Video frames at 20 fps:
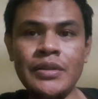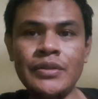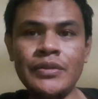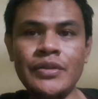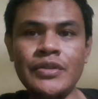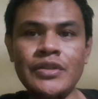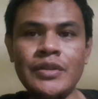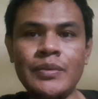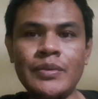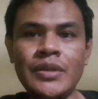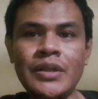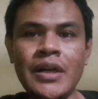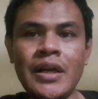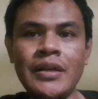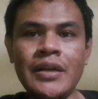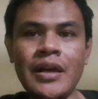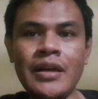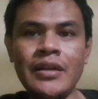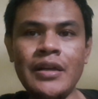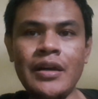terus kemudian
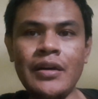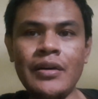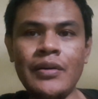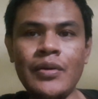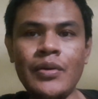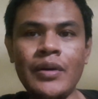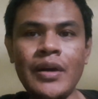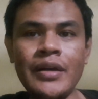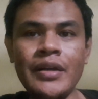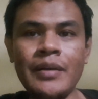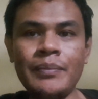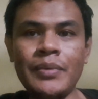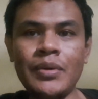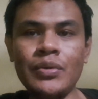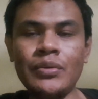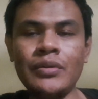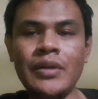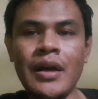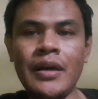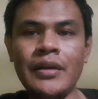ada yang orang yang
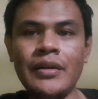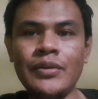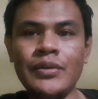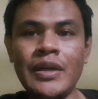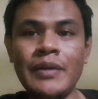berhutang itu